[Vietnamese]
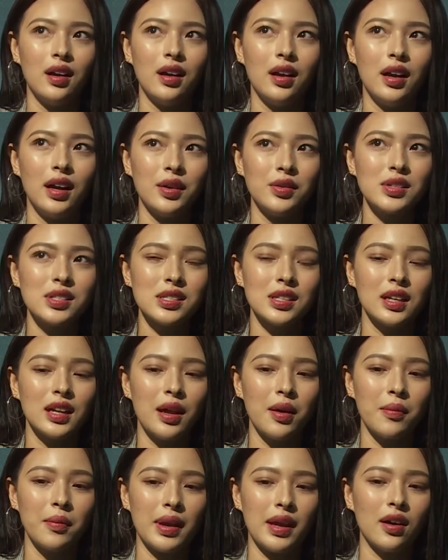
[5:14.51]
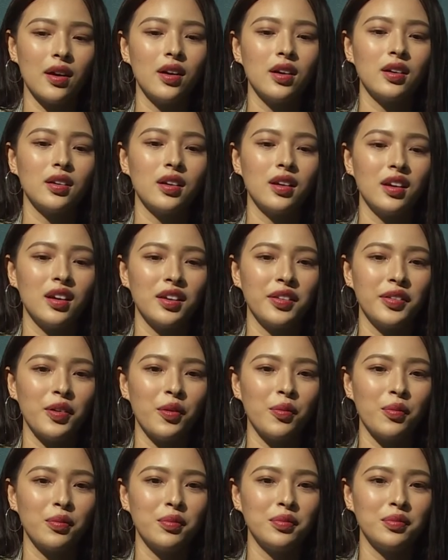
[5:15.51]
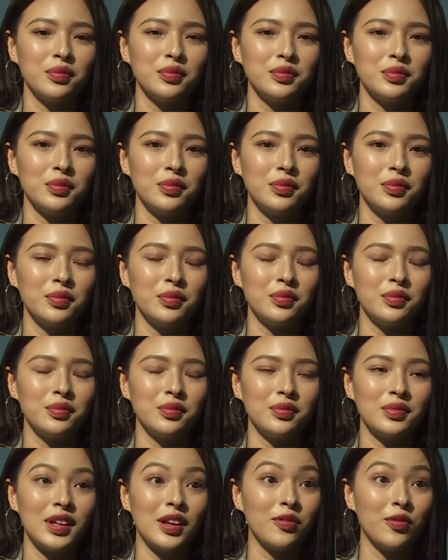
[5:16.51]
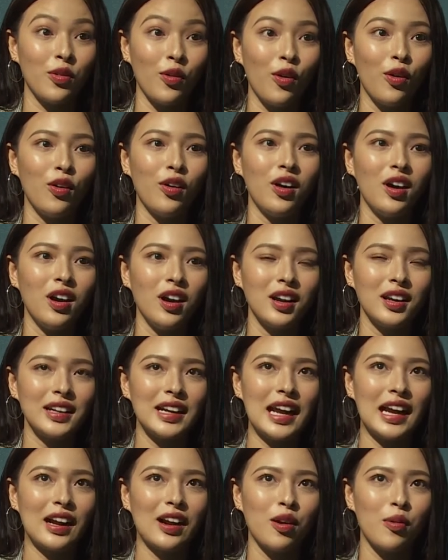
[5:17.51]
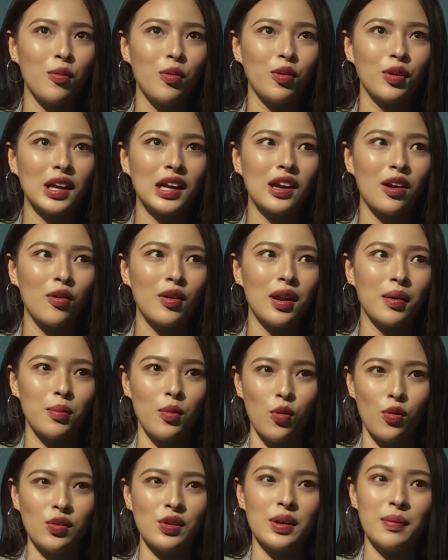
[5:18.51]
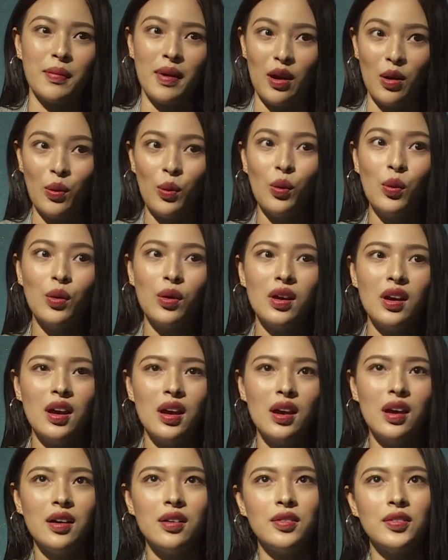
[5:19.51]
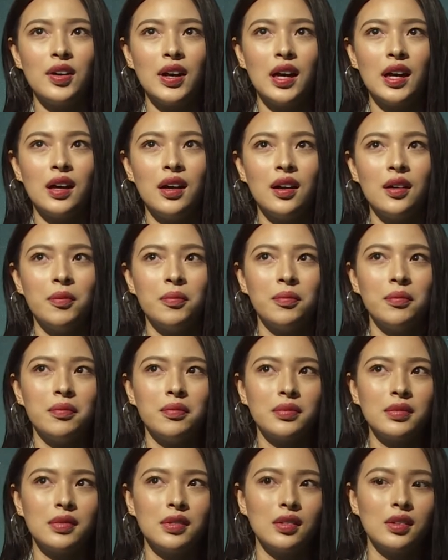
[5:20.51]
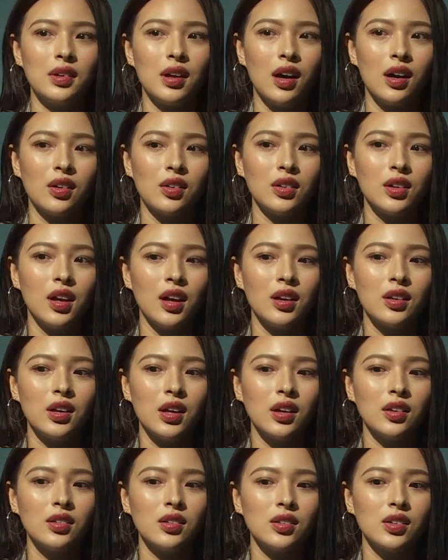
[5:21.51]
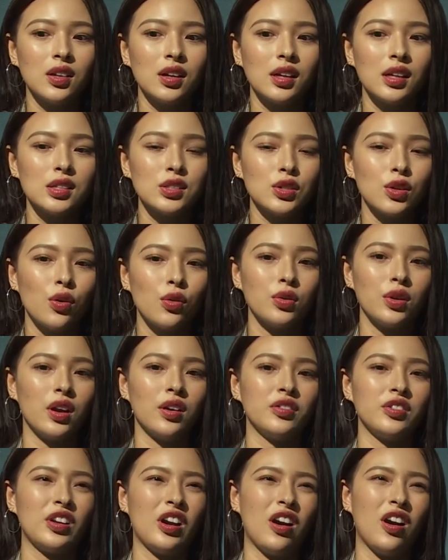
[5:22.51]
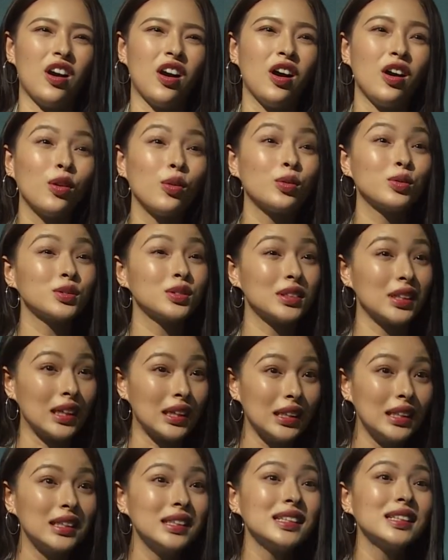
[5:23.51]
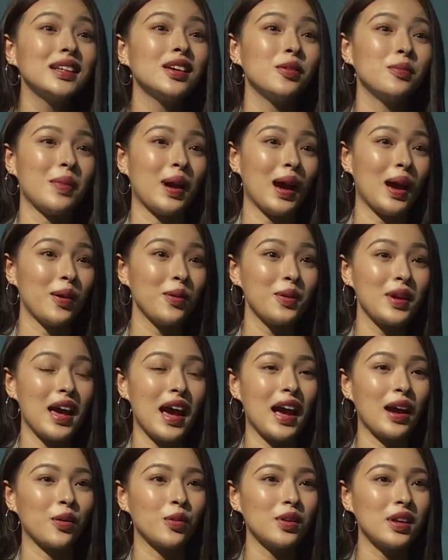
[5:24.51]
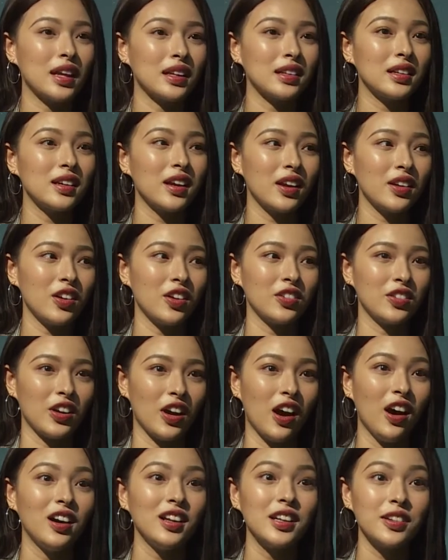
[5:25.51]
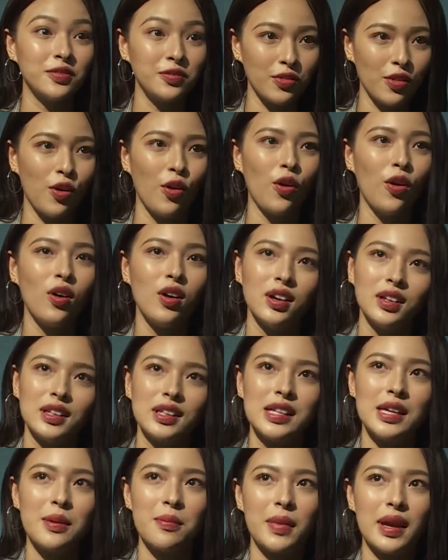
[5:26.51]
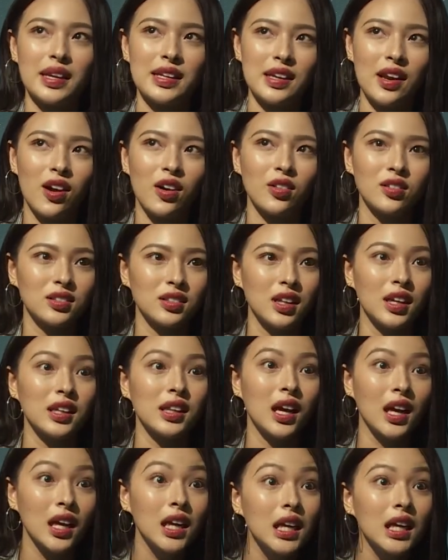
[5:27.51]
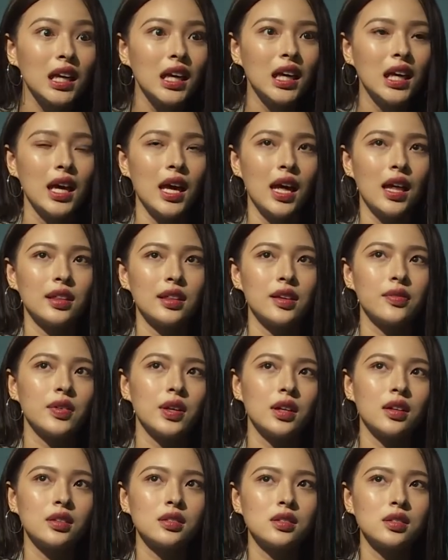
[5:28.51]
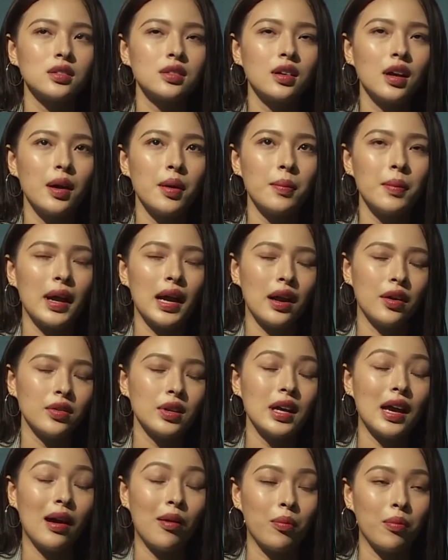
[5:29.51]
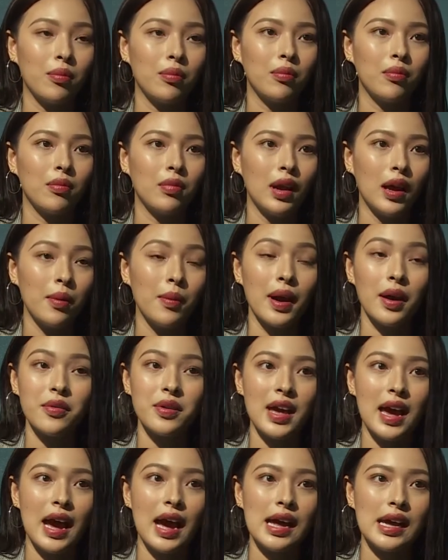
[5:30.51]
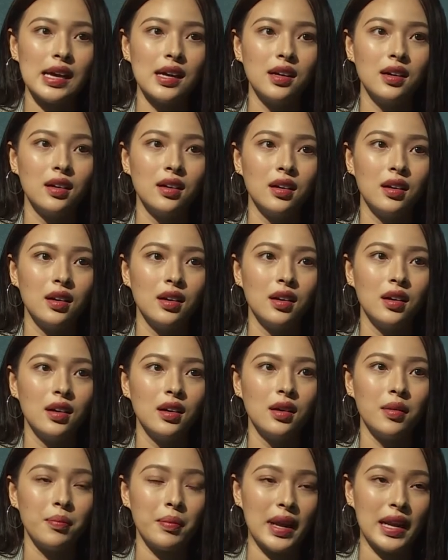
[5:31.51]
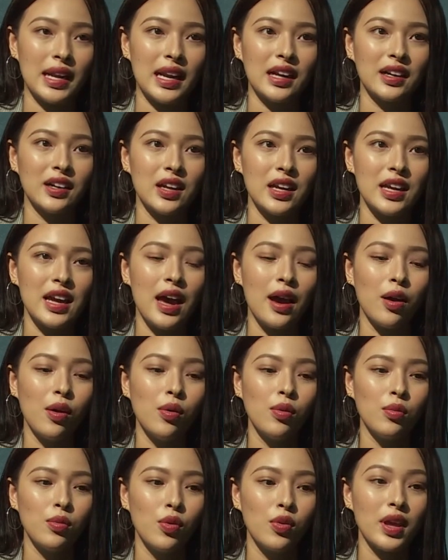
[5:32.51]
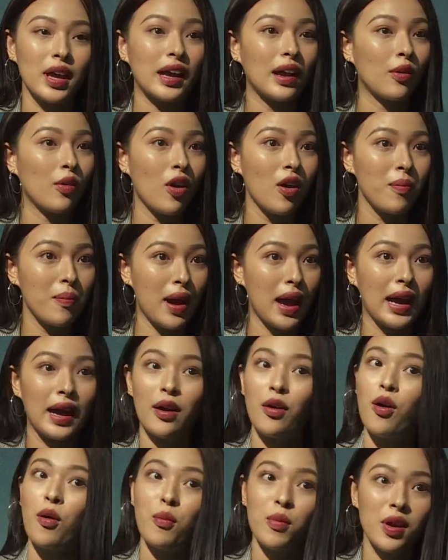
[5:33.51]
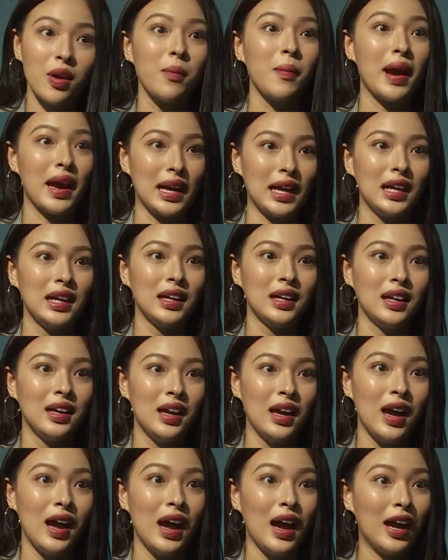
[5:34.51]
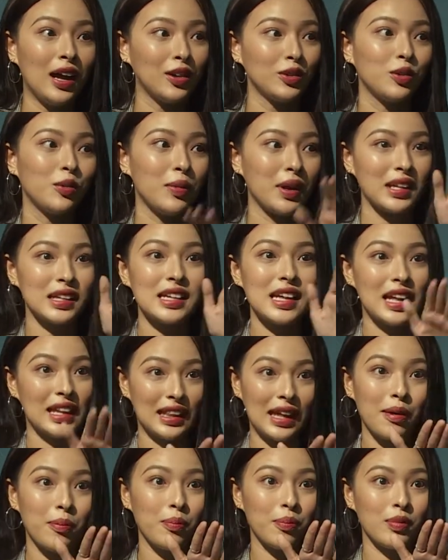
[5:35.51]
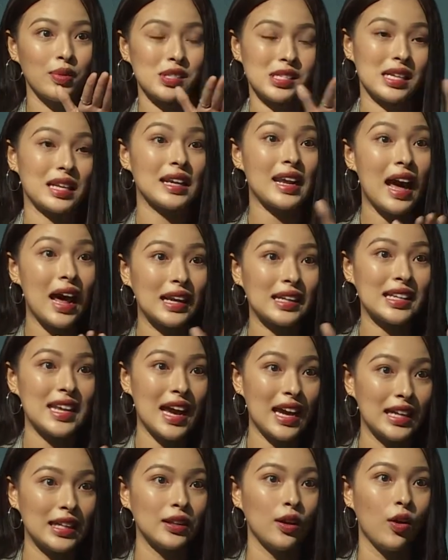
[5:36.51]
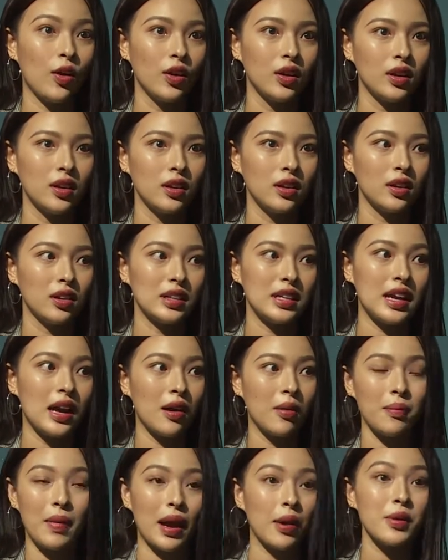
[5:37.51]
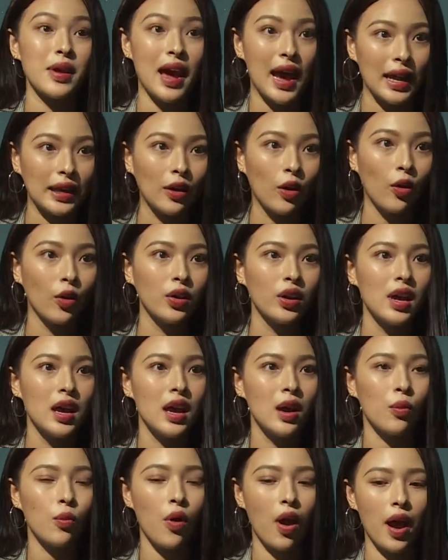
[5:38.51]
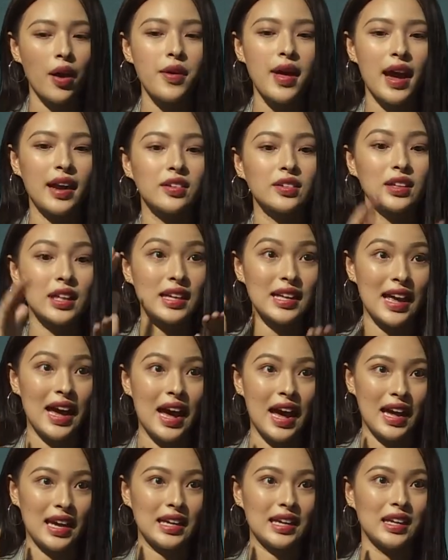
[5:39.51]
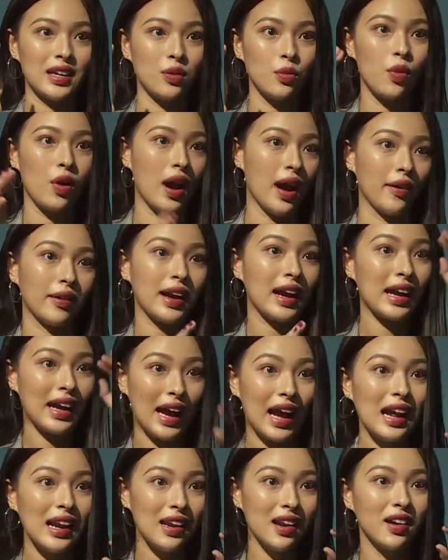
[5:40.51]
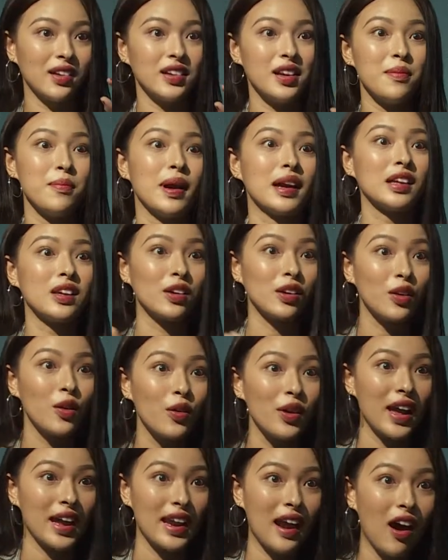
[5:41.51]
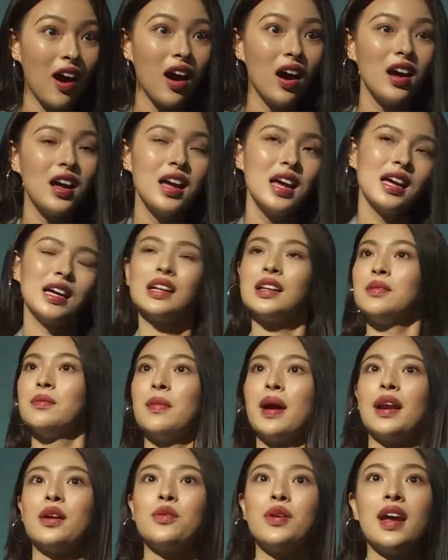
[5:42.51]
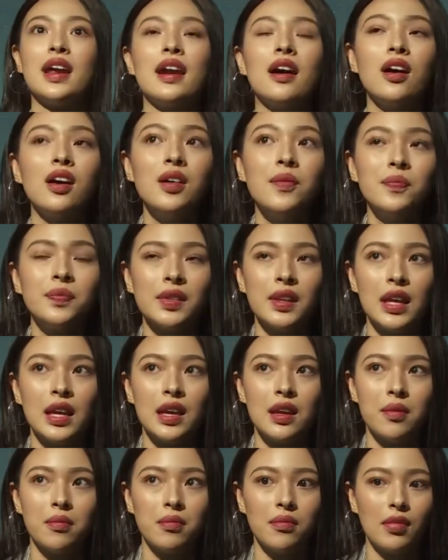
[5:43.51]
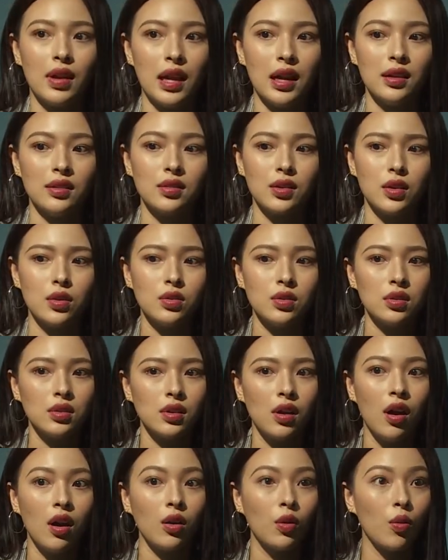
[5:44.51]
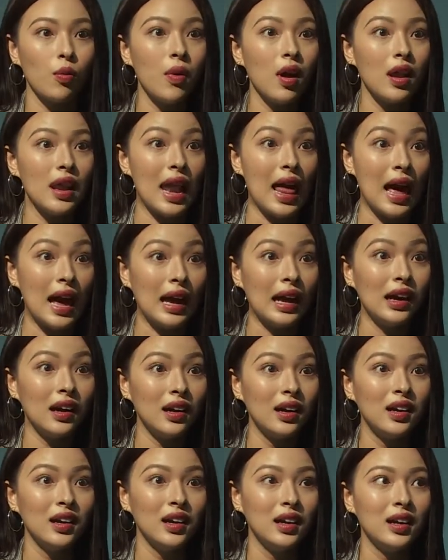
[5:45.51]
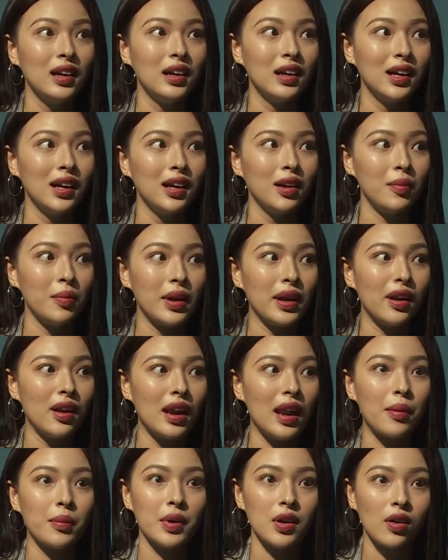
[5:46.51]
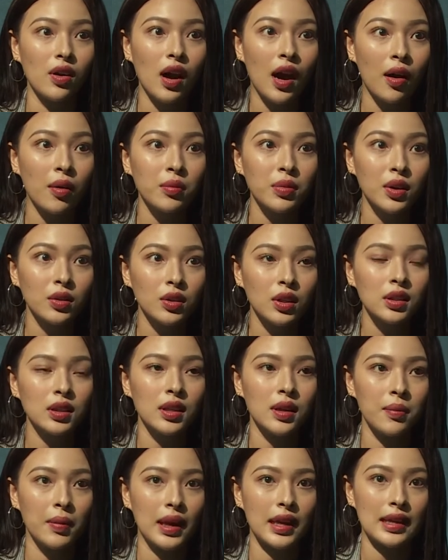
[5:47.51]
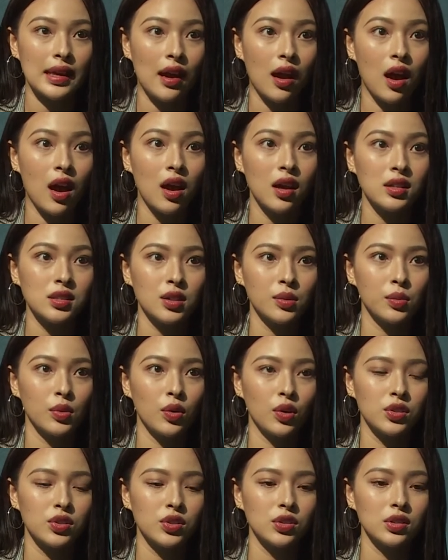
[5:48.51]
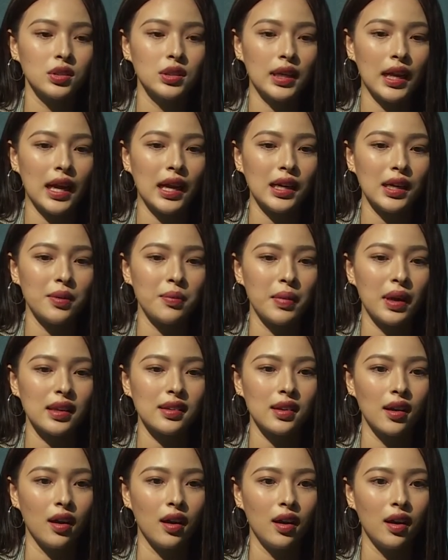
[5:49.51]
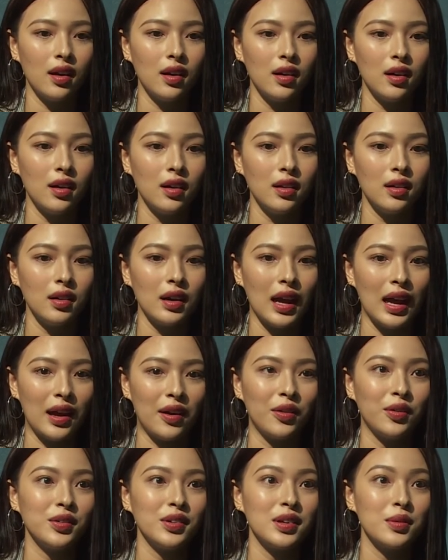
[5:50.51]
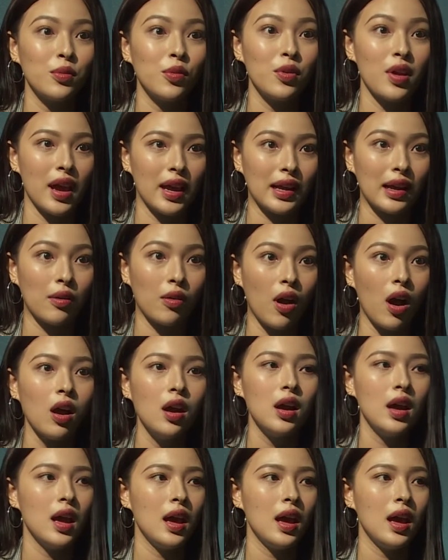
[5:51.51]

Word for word: Hảo chỉ xin là mẹ ơi, trong thành phố đang có một cái câu lạc bộ người mẫu và họ có thể diễn được những cái show nhỏ nhỏ của tỉnh, rồi mặc áo dài của nhà thiết kế nhỏ nhỏ ở thành phố, cái gì mẹ cho con thi thi. Tại vì xưa mà Hảo đi học, Hảo mặc áo dài á, mẹ năn nỉ Hảo mua giày cao gót mang, Hảo không bao giờ mang. Hảo toàn mang những giày thấp, sandal dây thôi, rồi đi mặc áo dài thôi, quần áo dài người ta dài, quần Hảo cắt ngắn lên để mặc những cái đôi giày đó, mang đôi giày đó. Thì mẹ kiểu hơi cũng hơi lạ. Mẹ nói làm được không, nếu thích thì mẹ cho. Xong rồi trưa nắng thì mẹ chở Hảo đi mua giày cao gót.